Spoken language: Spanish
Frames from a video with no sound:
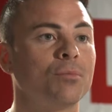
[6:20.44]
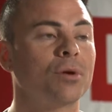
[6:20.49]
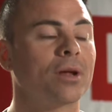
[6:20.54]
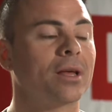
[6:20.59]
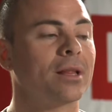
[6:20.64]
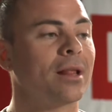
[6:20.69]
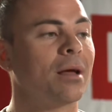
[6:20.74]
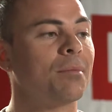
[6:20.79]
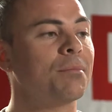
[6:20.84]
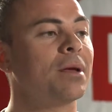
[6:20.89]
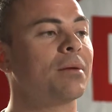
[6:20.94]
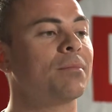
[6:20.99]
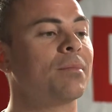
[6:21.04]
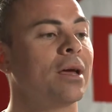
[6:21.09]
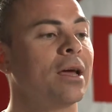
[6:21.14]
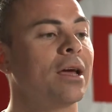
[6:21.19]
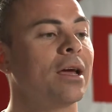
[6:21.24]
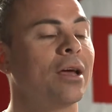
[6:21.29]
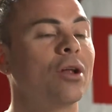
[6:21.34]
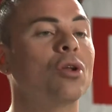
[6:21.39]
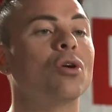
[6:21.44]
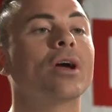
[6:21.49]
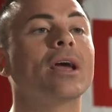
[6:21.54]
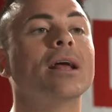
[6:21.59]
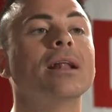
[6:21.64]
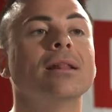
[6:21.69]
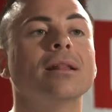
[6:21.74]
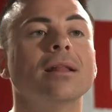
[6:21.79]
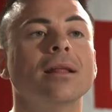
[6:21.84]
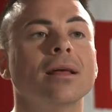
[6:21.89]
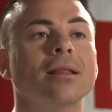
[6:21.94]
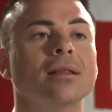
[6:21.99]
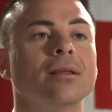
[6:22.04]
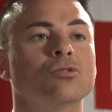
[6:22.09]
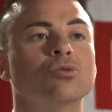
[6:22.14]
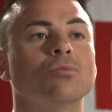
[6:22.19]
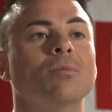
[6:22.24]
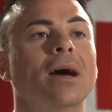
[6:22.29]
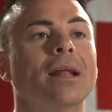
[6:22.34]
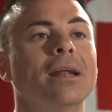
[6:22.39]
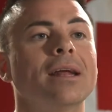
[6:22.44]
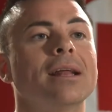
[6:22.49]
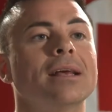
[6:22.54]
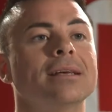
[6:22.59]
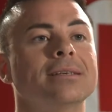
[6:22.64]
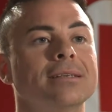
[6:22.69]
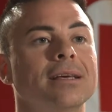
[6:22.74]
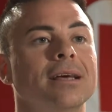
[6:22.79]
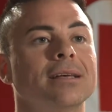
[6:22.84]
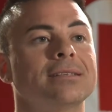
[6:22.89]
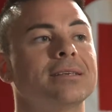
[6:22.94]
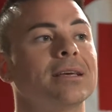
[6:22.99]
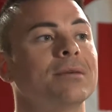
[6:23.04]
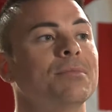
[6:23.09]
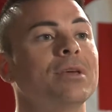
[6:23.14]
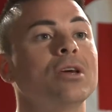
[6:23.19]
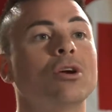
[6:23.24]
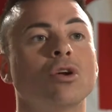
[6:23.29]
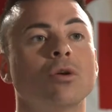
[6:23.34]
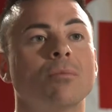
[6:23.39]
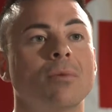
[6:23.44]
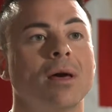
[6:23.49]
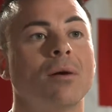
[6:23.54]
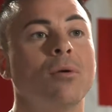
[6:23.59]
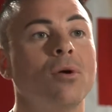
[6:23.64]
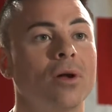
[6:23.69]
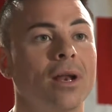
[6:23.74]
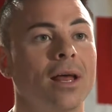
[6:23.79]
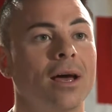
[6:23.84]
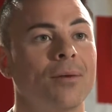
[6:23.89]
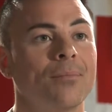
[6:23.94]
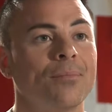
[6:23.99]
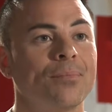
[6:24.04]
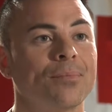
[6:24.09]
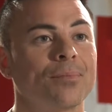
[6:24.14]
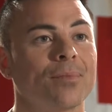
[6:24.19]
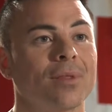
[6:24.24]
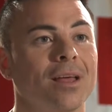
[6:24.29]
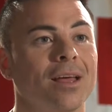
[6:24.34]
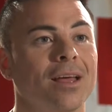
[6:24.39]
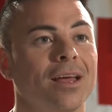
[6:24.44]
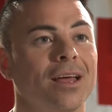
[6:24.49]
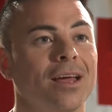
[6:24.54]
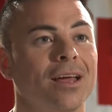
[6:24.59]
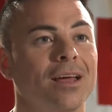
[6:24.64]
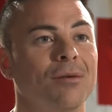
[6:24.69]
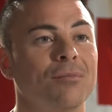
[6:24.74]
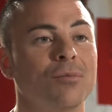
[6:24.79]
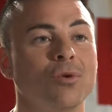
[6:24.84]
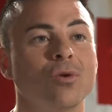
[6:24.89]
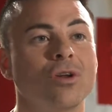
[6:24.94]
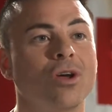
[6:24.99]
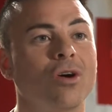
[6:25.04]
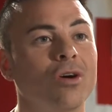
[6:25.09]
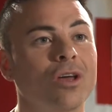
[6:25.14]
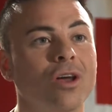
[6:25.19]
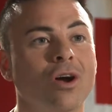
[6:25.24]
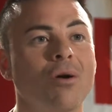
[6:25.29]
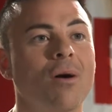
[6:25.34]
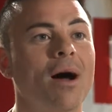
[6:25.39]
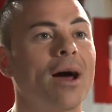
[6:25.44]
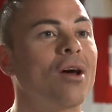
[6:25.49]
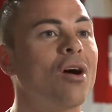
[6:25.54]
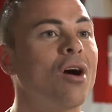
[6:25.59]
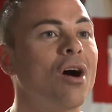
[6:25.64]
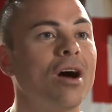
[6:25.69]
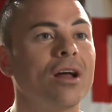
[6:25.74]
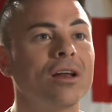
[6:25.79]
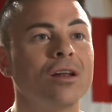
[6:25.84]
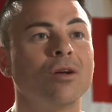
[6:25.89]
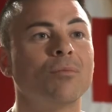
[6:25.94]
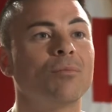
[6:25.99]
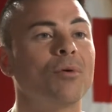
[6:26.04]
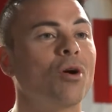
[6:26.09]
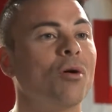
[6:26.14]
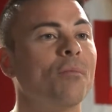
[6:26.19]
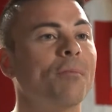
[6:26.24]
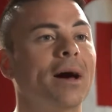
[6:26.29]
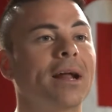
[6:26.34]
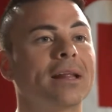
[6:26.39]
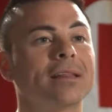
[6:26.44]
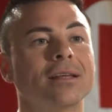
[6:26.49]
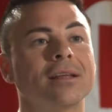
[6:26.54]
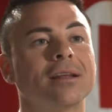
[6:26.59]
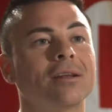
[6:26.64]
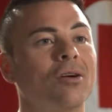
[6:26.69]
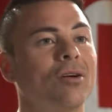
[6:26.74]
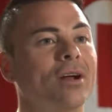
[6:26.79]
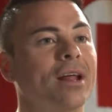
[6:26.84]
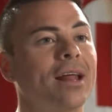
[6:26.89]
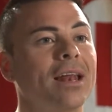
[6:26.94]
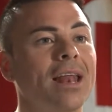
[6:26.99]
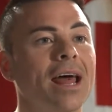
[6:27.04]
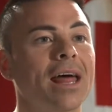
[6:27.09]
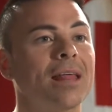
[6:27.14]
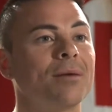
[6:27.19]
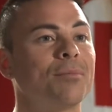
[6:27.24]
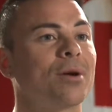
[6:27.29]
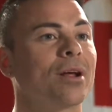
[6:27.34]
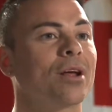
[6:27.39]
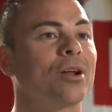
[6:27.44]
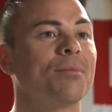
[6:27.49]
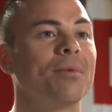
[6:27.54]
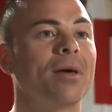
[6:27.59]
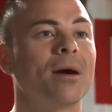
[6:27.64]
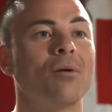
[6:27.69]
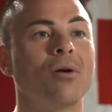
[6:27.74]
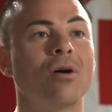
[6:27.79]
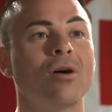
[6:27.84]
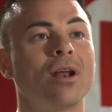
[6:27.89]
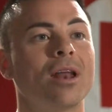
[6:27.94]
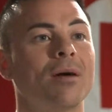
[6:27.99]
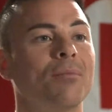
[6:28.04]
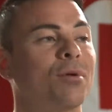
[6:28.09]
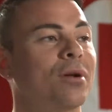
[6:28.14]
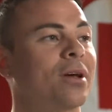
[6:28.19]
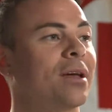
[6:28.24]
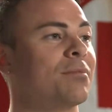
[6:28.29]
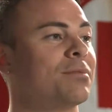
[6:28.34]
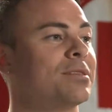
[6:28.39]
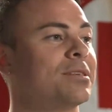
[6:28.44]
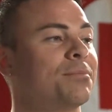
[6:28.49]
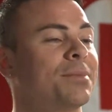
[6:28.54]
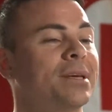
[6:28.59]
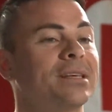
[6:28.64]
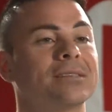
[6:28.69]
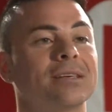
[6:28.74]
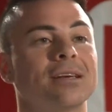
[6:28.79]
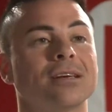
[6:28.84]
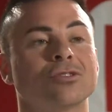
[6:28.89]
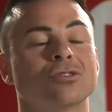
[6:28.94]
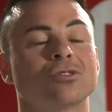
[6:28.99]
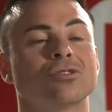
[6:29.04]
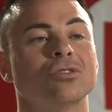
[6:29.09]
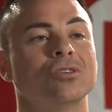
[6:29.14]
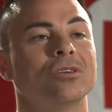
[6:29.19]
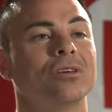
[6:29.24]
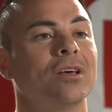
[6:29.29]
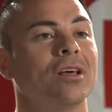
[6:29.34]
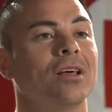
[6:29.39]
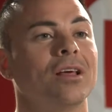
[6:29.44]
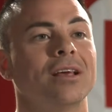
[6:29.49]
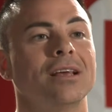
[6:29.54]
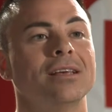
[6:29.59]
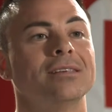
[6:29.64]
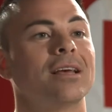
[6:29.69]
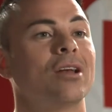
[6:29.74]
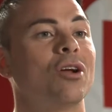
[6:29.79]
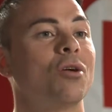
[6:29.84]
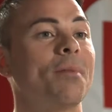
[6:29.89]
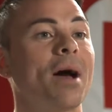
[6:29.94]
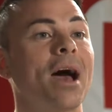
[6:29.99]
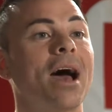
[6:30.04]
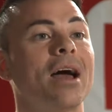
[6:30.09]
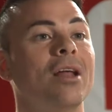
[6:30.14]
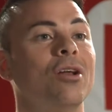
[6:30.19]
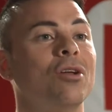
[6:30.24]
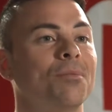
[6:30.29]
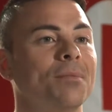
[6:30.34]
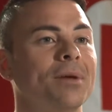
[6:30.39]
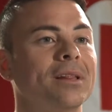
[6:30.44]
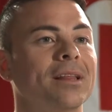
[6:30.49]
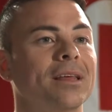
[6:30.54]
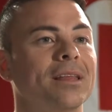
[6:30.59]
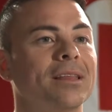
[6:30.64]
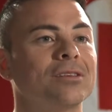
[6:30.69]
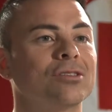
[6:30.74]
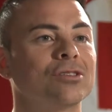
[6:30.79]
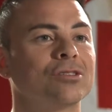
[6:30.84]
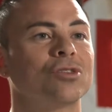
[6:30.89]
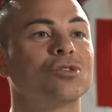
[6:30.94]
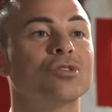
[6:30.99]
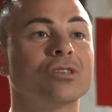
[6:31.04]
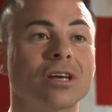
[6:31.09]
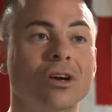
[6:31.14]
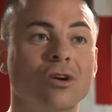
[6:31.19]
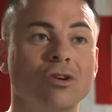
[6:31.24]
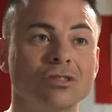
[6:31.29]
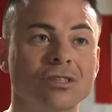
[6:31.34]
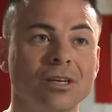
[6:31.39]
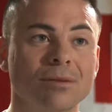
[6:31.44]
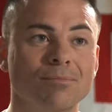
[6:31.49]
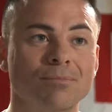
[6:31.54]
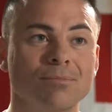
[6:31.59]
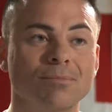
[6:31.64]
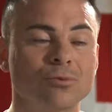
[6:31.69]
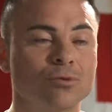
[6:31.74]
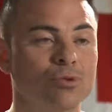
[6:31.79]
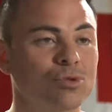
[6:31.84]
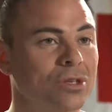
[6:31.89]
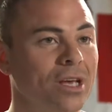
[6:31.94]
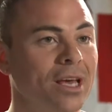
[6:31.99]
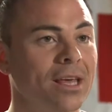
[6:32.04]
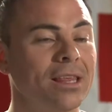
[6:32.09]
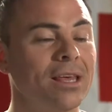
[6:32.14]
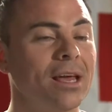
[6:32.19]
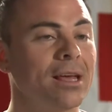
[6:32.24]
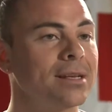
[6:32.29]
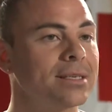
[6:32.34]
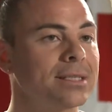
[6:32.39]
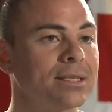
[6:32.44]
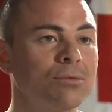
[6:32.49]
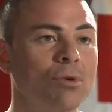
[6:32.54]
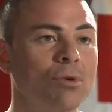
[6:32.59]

porque también creo que él de su manera decía, che, mi hijo no me da bola. Eh, mi único hijo varón y no puedo compartir con él nada porque no me da bola, porque piensa que yo soy, hice algo malo, ¿me entendés? toda esa cosa sucedía y en ese